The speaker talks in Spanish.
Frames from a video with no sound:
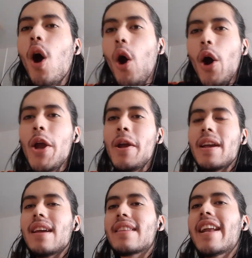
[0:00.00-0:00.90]
Hoy
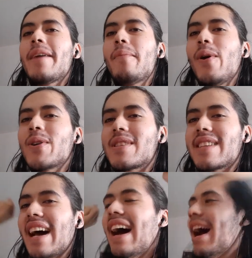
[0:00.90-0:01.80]
tenemos
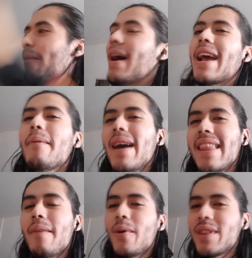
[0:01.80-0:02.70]
a María Amanda
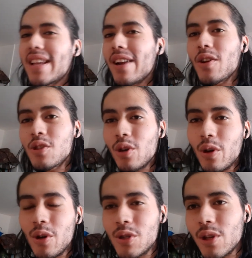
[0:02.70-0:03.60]
Monterroso con
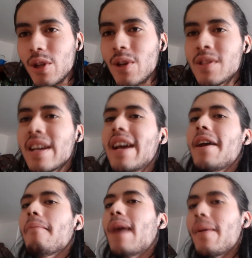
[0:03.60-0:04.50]
nosotros.
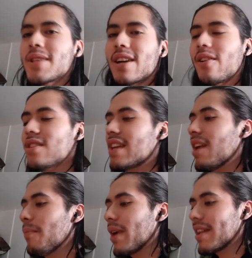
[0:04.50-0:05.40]
Vamos a conocerla
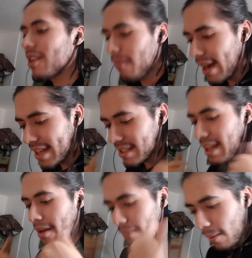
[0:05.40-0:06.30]
un poquito más.
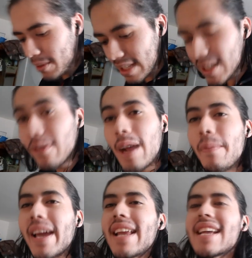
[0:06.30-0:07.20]
Vamos a hacer una
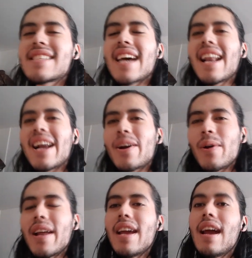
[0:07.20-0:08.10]
pequeña charla con
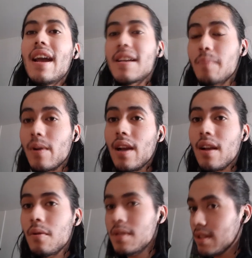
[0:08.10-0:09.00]
ella y espero que le
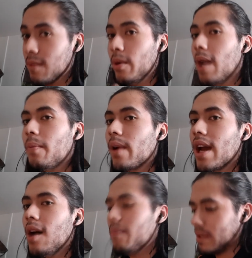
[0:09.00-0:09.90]
guste. Si es muy
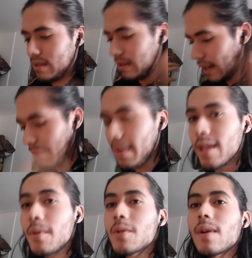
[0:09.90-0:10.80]
apoyado, pues
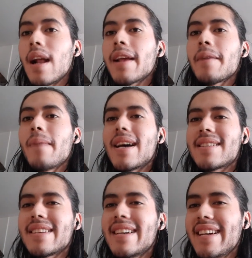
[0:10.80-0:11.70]
repetimos con alguien
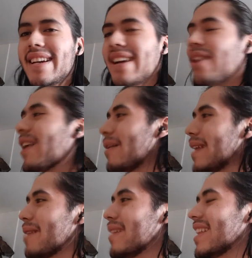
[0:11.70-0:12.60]
más. Hola,
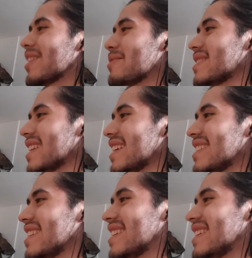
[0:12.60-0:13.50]
María Amanda, ¿cómo estás?